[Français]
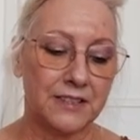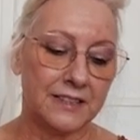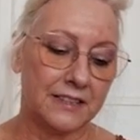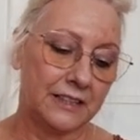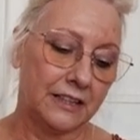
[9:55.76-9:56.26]

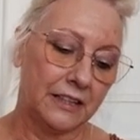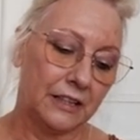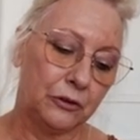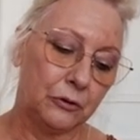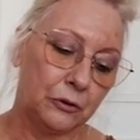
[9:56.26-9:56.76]
ici.
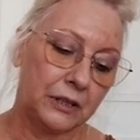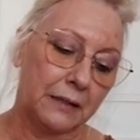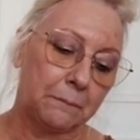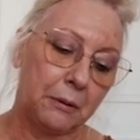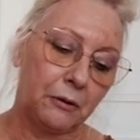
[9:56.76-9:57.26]
Ne
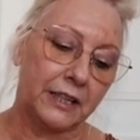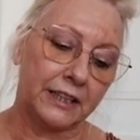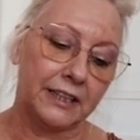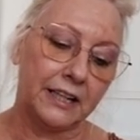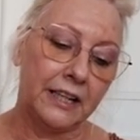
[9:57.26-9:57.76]
regarde pas en
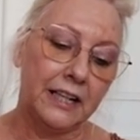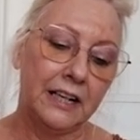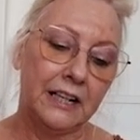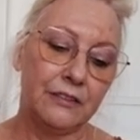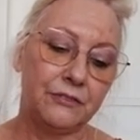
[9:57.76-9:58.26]
arrière.
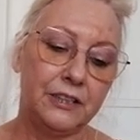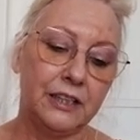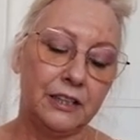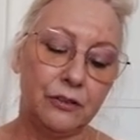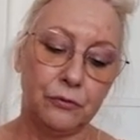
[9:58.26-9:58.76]
La vie
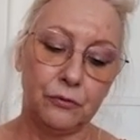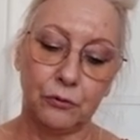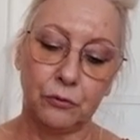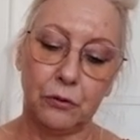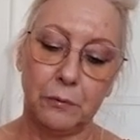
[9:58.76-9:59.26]
est devant
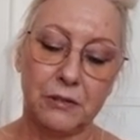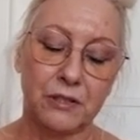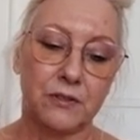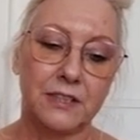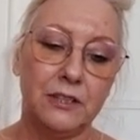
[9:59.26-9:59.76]
toi.
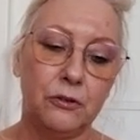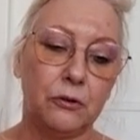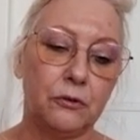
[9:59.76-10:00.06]
Parce que si tu...